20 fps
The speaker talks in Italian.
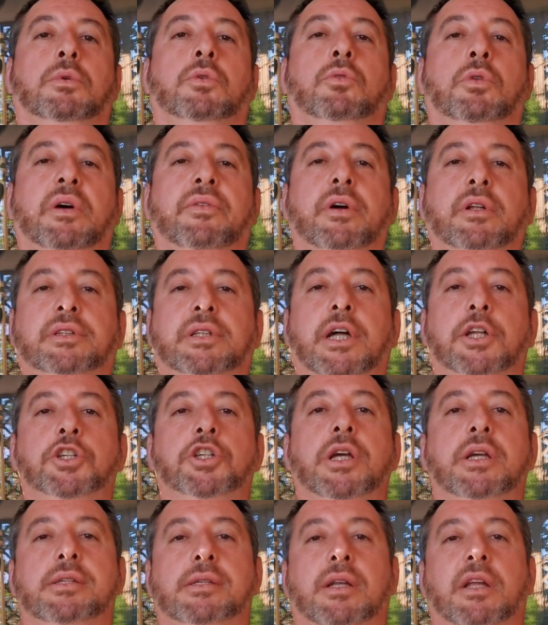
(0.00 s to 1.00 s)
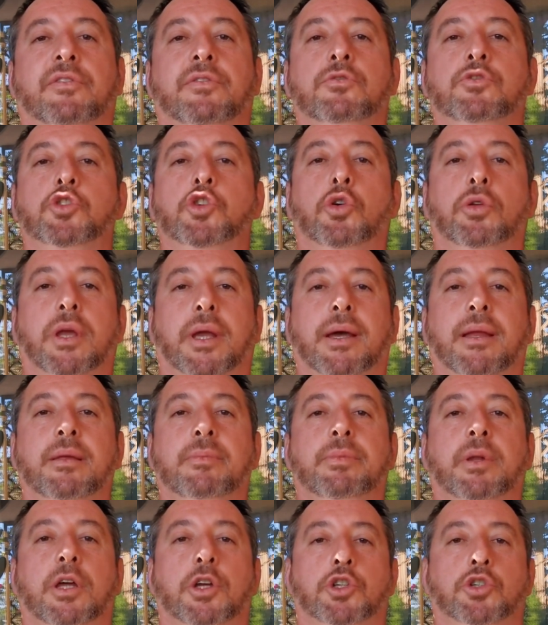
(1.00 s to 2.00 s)
Una volta accesa la funzione
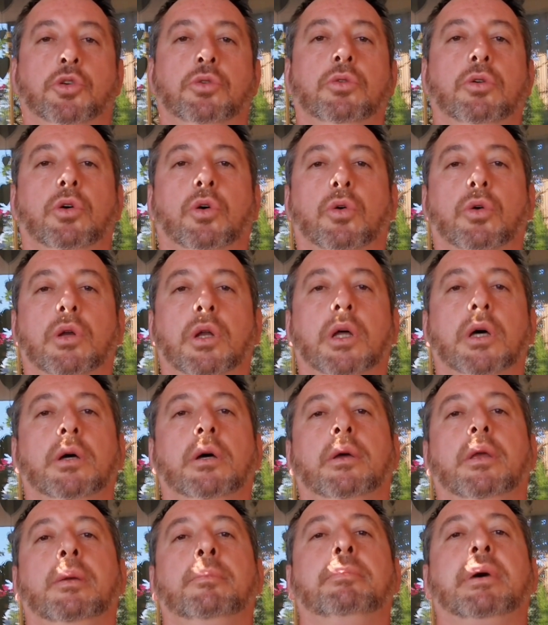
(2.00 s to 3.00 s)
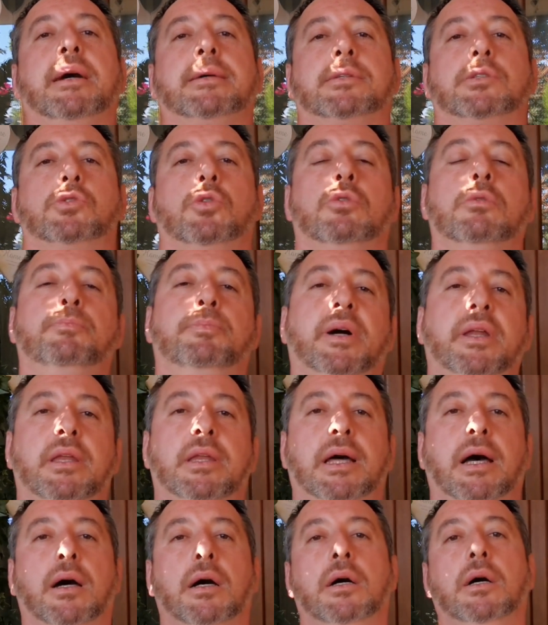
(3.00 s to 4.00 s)
calibration all, in basso
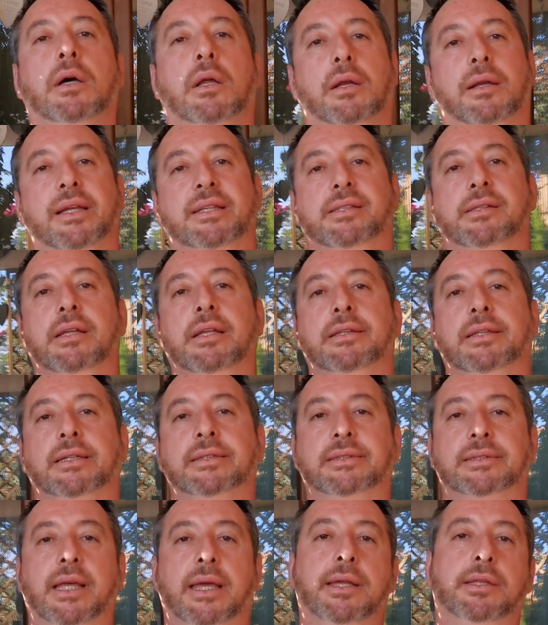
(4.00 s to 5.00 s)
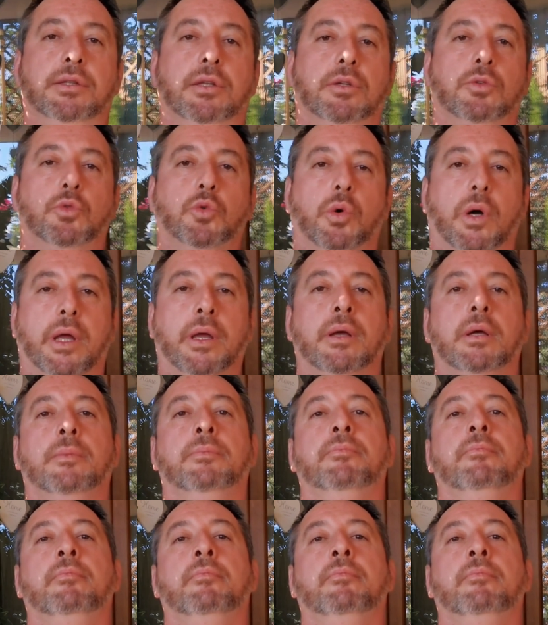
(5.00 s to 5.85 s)
comparirà la scritta state 2.